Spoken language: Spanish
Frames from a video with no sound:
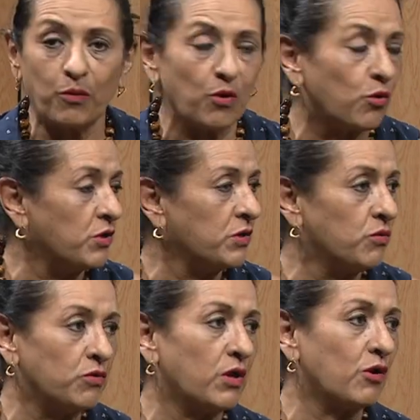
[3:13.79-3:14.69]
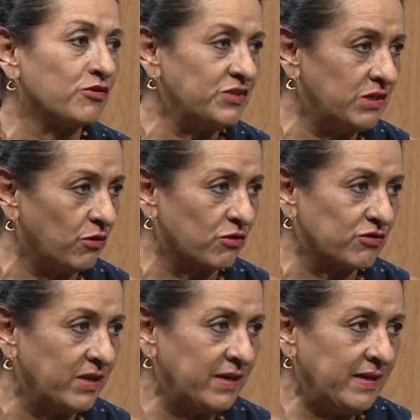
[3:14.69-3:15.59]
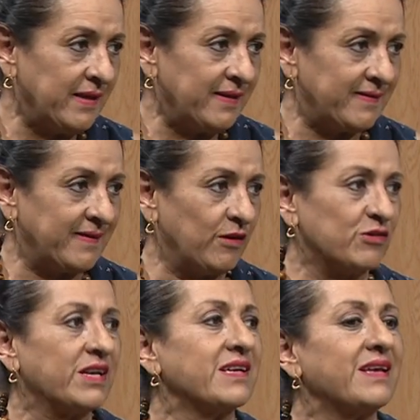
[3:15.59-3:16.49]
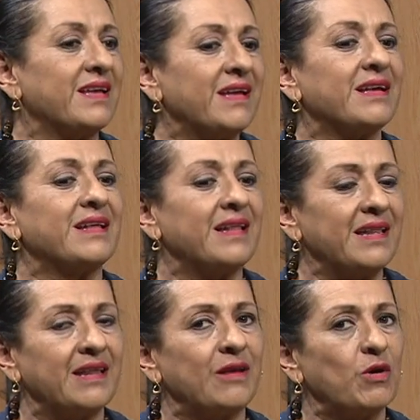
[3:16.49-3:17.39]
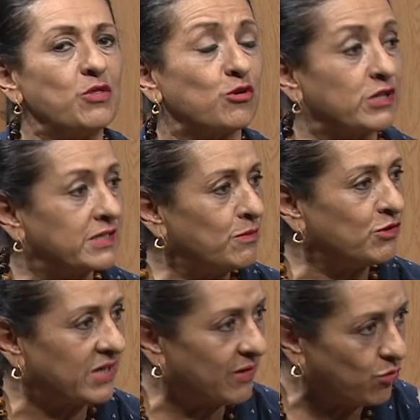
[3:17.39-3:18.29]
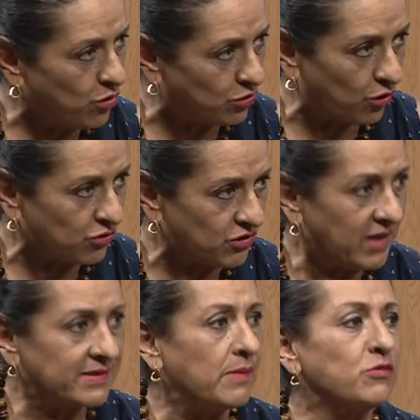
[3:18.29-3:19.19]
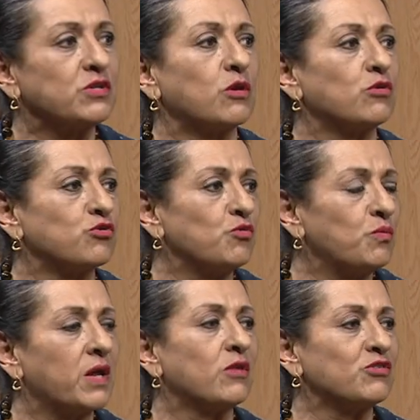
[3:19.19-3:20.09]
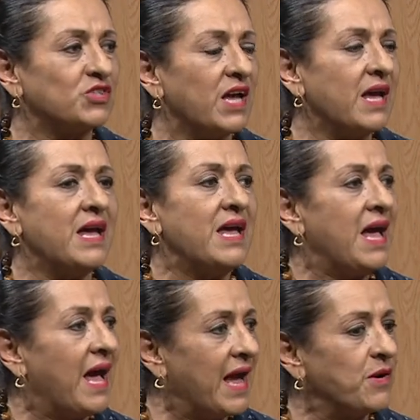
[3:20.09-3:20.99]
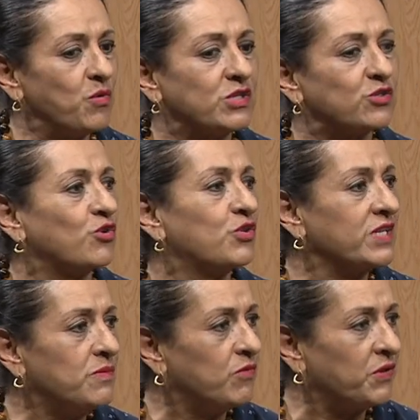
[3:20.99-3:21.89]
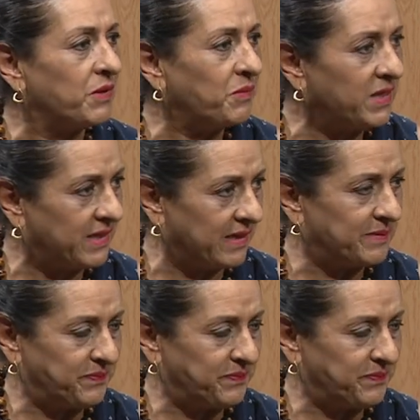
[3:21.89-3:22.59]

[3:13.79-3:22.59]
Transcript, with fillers: con ninguno de los hijos. Sí, o sea, eh, eh, cuando nos hacemos adultos, estamos acostumbrados ya a nuestro ritmo de vida. Claro,